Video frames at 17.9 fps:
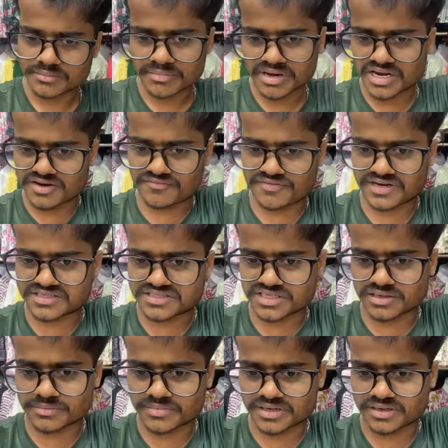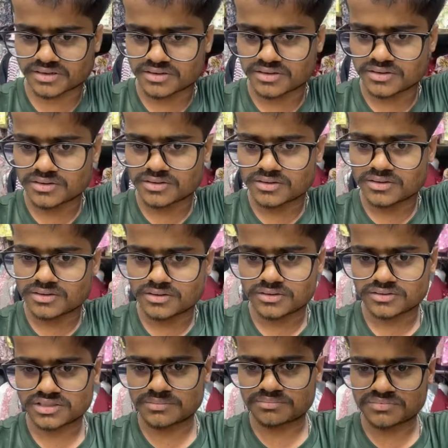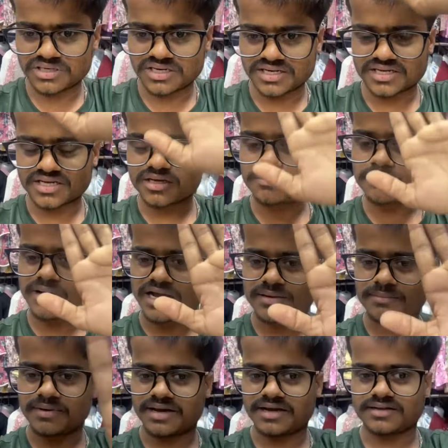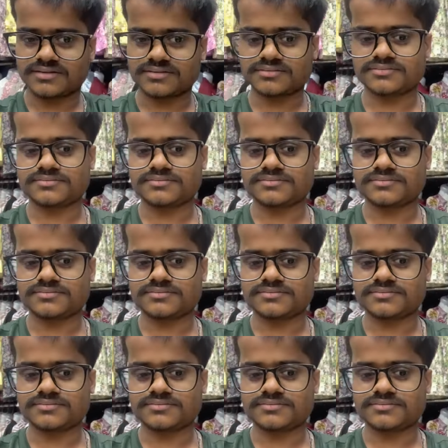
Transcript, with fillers: मैन्युफैक्चर में तब तक तो लग के बाय बाय